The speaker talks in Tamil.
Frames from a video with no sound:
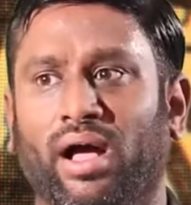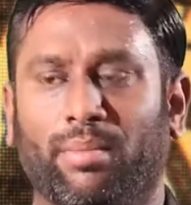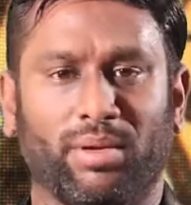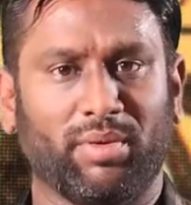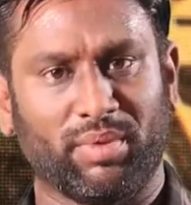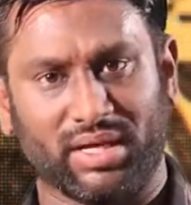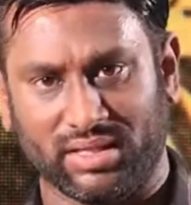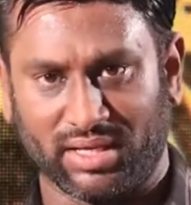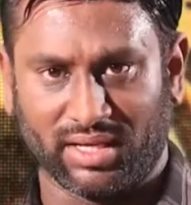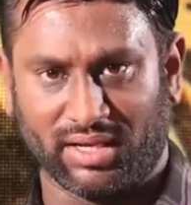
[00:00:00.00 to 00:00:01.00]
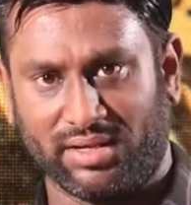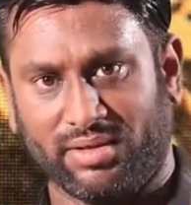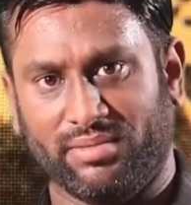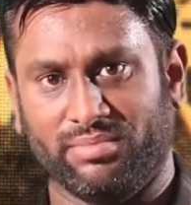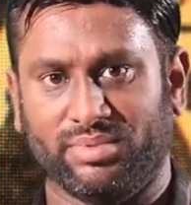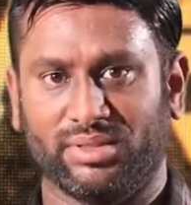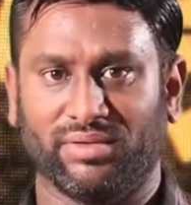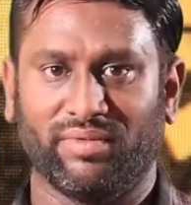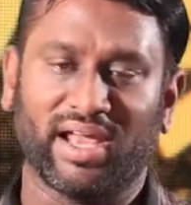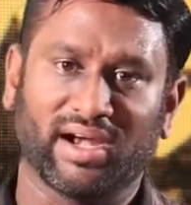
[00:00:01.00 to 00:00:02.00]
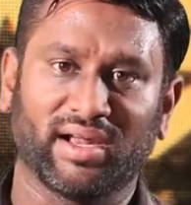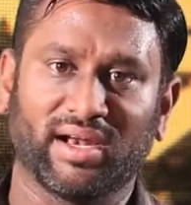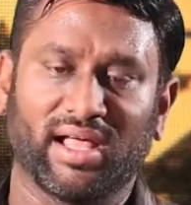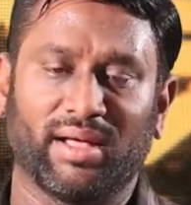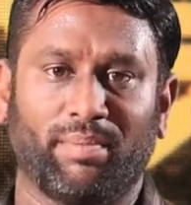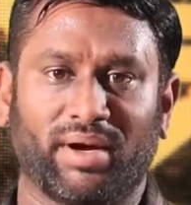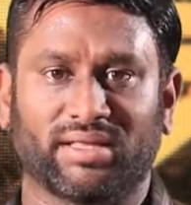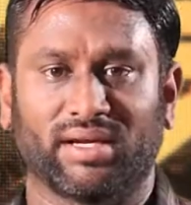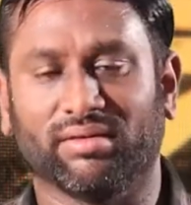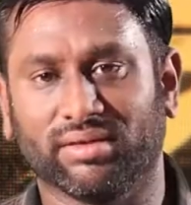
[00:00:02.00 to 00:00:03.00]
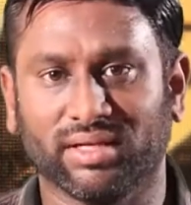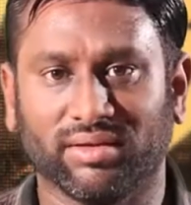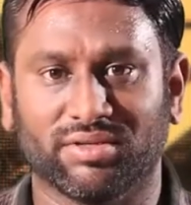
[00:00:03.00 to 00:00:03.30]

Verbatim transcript: அப்போ எப்படிப்பா அந்த வேற என்னெல்லாம் படத்தில் வந்து நீ